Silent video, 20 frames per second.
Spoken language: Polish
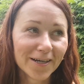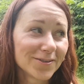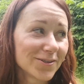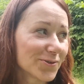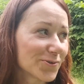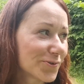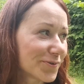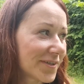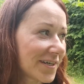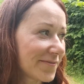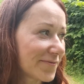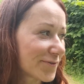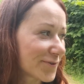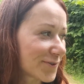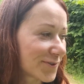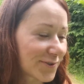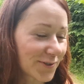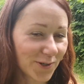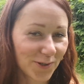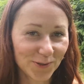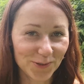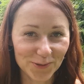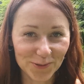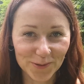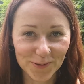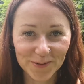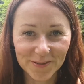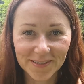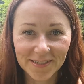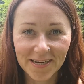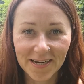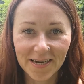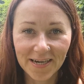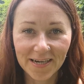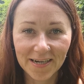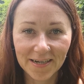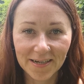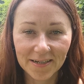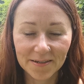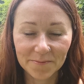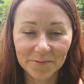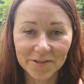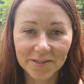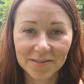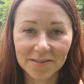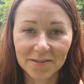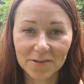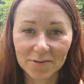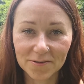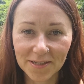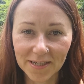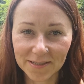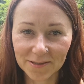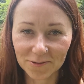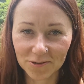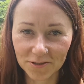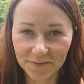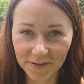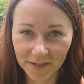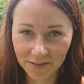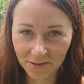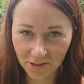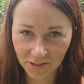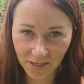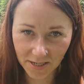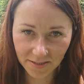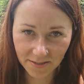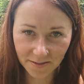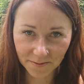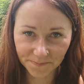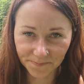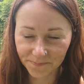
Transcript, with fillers: No tutaj w Ustroniu ja mogę tego tak doświadczać.